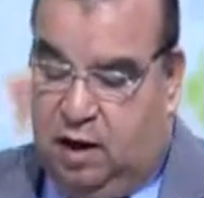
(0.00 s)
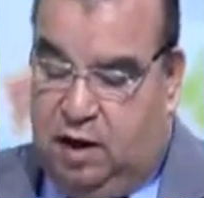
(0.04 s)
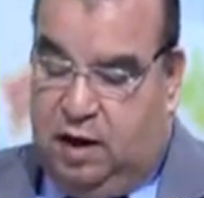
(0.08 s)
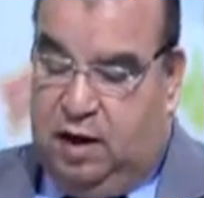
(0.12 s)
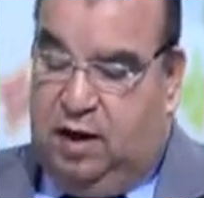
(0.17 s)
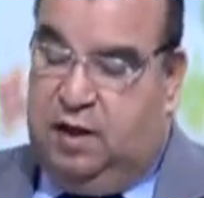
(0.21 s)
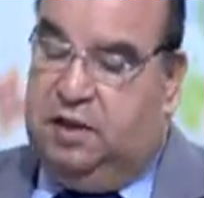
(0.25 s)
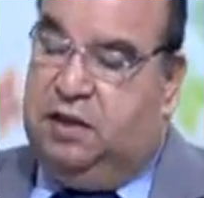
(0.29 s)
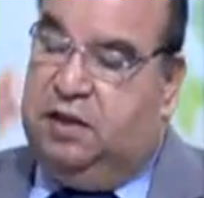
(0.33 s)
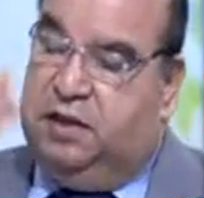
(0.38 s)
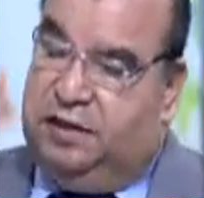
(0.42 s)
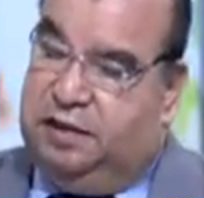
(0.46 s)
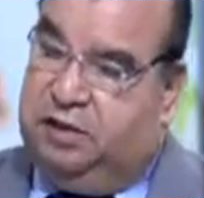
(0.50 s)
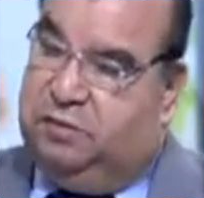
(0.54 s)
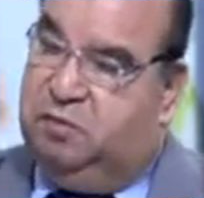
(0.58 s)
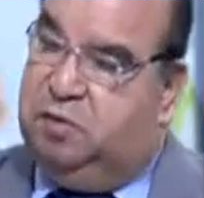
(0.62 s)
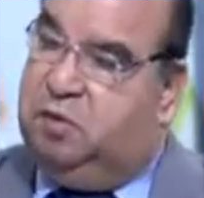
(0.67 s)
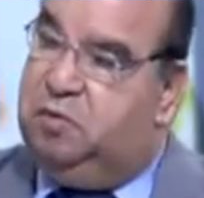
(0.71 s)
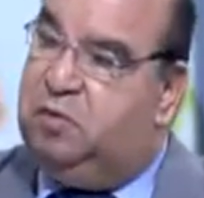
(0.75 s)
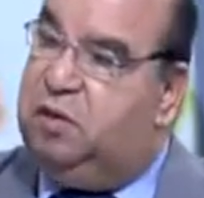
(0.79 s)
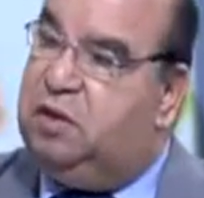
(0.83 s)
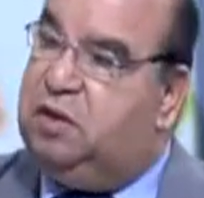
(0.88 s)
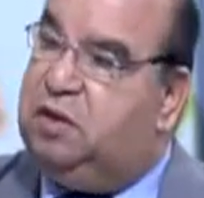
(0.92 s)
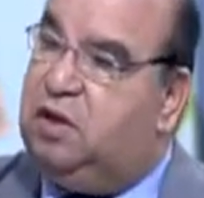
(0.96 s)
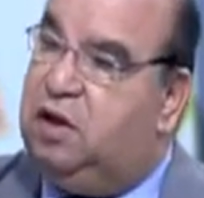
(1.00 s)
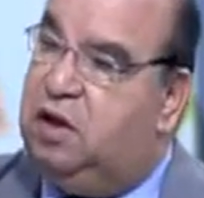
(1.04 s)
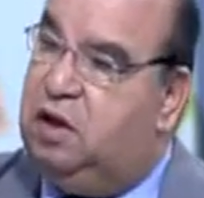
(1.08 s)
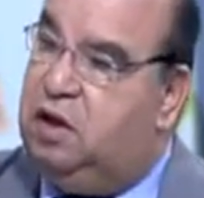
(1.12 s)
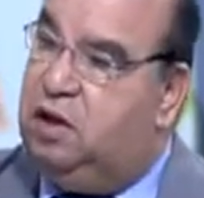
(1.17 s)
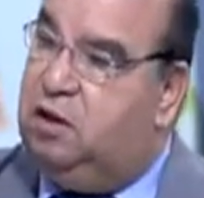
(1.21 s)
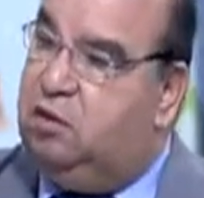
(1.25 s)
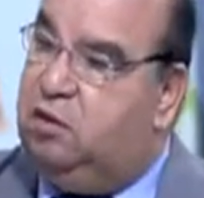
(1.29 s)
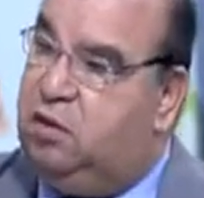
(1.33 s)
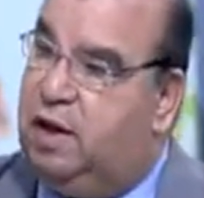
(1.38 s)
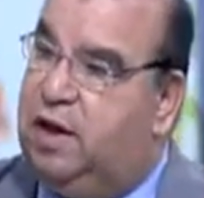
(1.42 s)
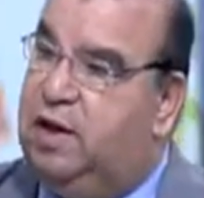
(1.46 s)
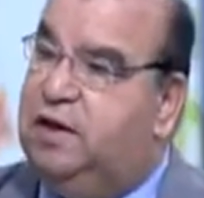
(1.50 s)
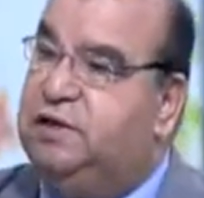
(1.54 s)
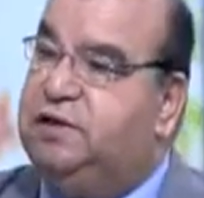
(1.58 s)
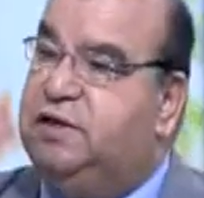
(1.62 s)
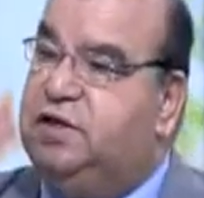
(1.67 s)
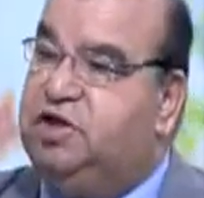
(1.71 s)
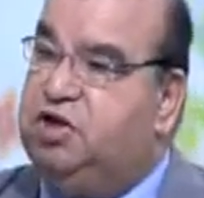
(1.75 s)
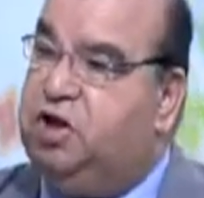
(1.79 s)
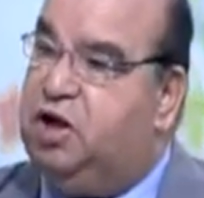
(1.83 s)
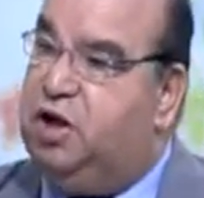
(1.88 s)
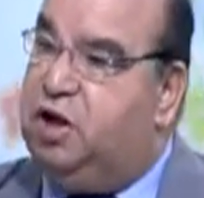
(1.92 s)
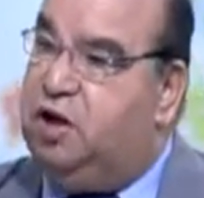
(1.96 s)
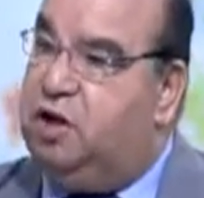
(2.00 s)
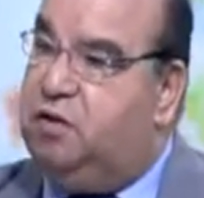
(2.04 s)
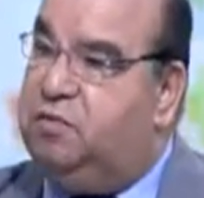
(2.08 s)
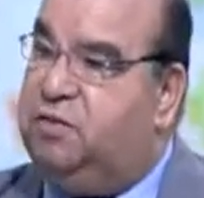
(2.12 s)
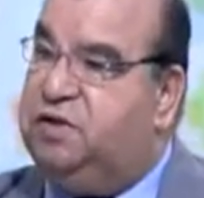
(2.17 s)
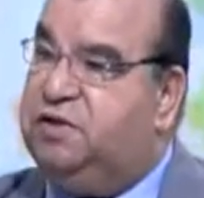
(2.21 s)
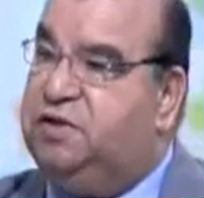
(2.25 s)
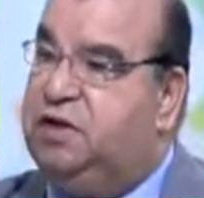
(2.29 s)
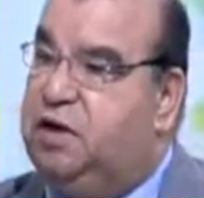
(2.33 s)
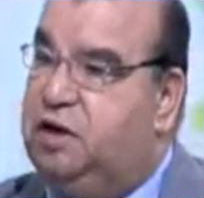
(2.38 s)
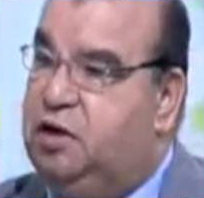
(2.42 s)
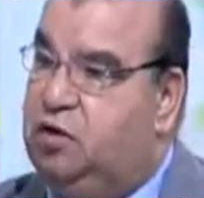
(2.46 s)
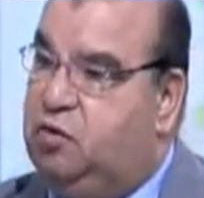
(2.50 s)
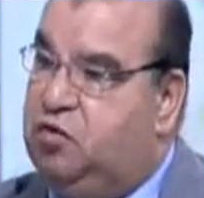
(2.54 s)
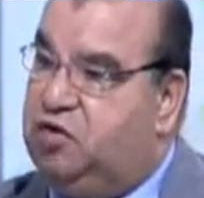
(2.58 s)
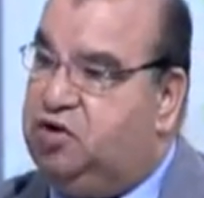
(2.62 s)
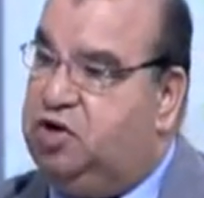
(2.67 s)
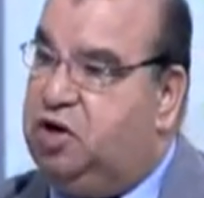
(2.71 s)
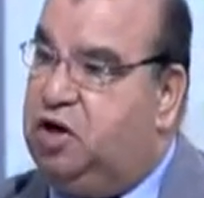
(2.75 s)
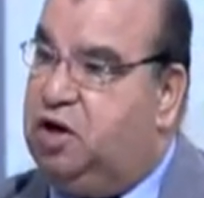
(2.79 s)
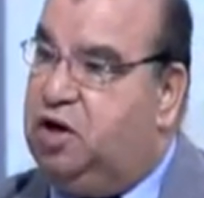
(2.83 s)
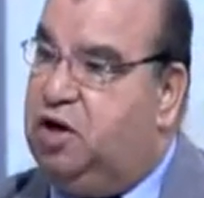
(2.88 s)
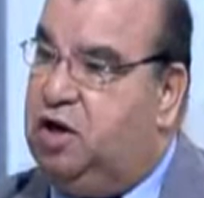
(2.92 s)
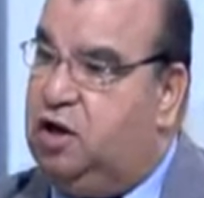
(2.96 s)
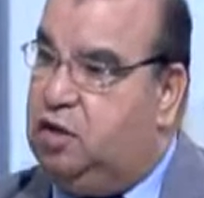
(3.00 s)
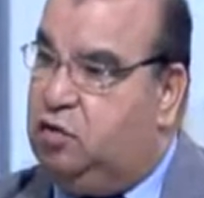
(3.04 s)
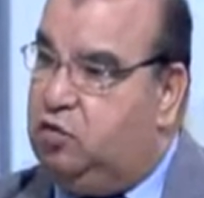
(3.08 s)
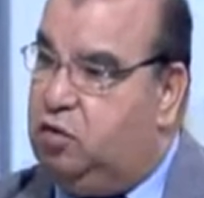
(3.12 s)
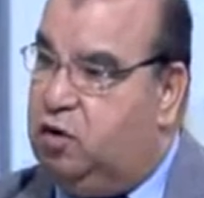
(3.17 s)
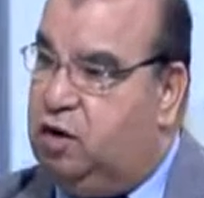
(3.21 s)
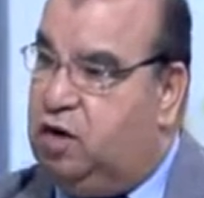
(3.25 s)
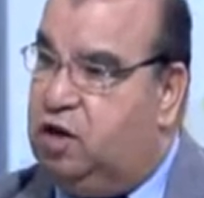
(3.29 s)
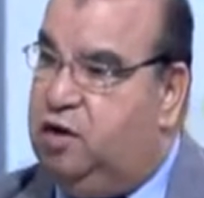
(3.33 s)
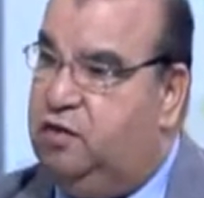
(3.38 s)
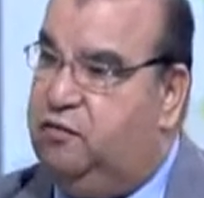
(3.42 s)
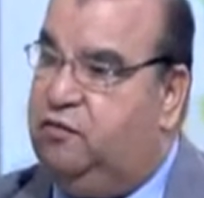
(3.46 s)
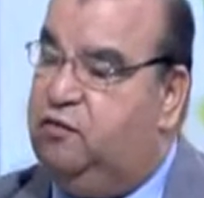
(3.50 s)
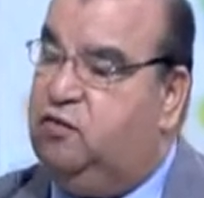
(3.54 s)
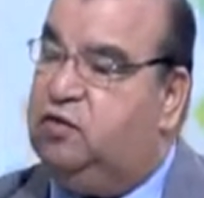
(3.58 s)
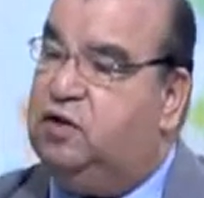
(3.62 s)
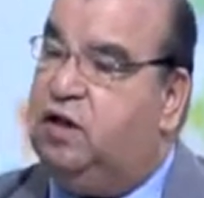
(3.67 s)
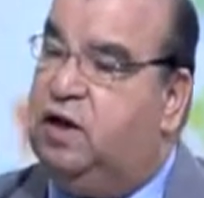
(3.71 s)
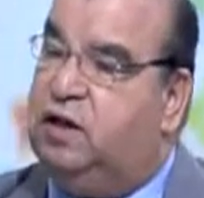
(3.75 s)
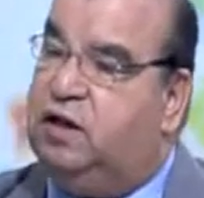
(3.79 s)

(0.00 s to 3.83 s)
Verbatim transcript: انا عندي نسبه بطاله وعايز اشغل مصانع وشركات وخلافه آه.